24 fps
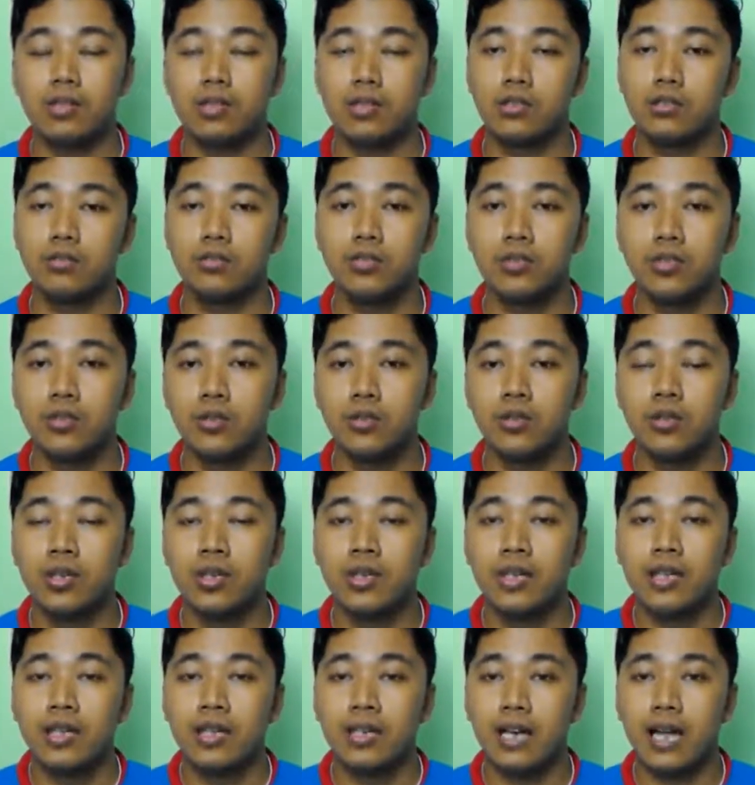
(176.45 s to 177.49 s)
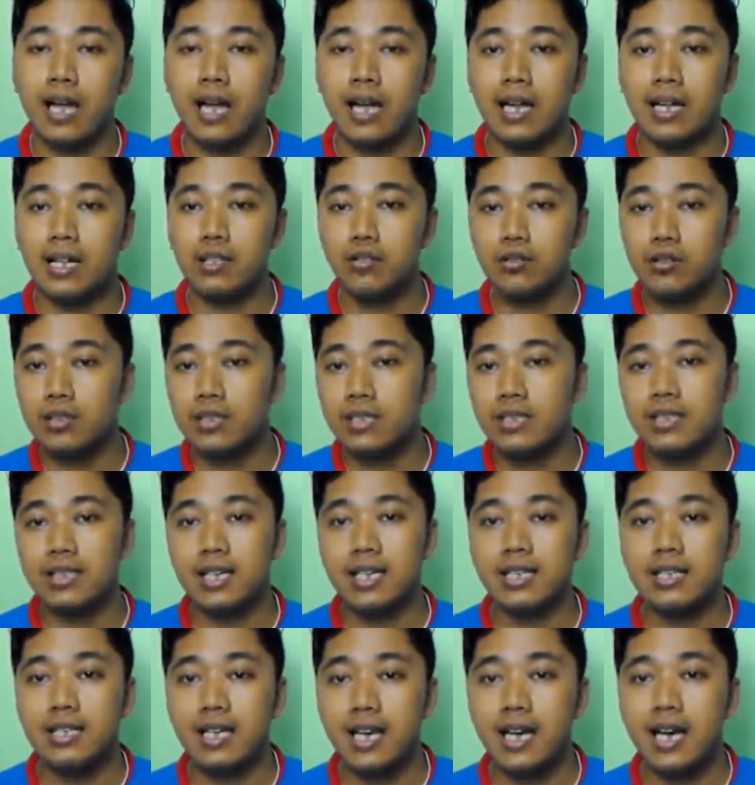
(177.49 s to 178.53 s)
7 Nah, itu
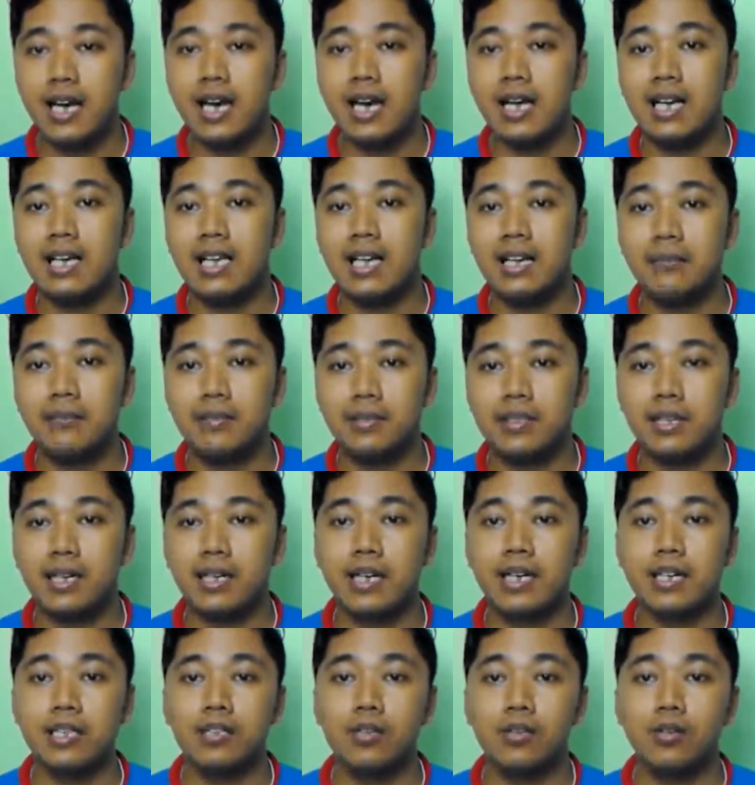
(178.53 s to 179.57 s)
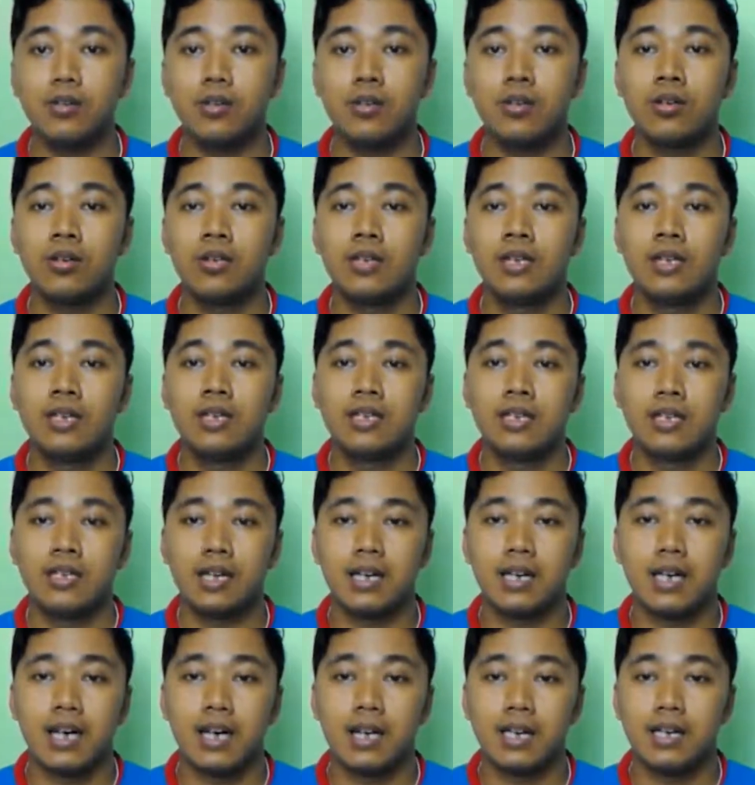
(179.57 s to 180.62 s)
sisanya kalian bisa retur
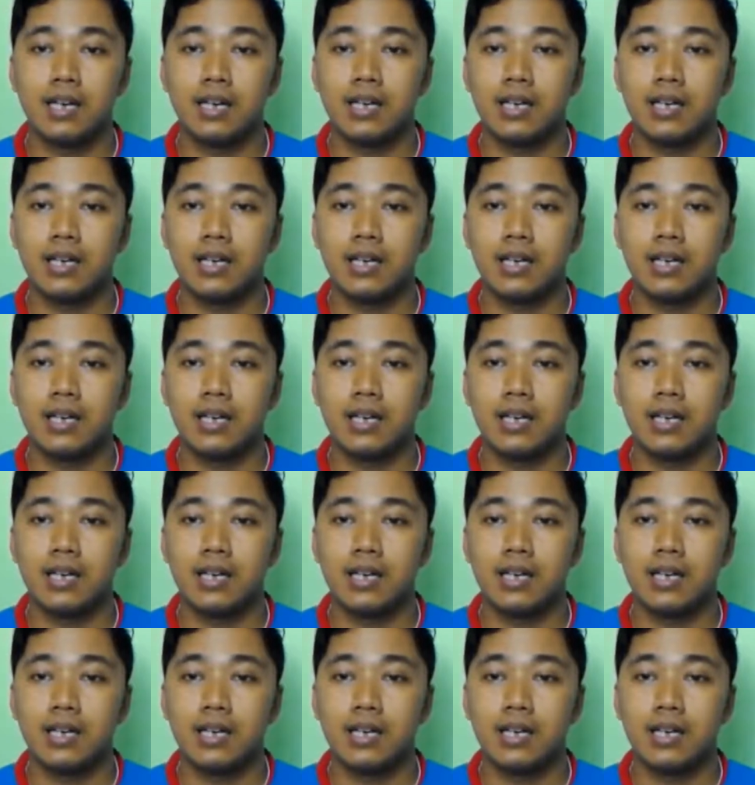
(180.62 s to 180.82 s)
dengan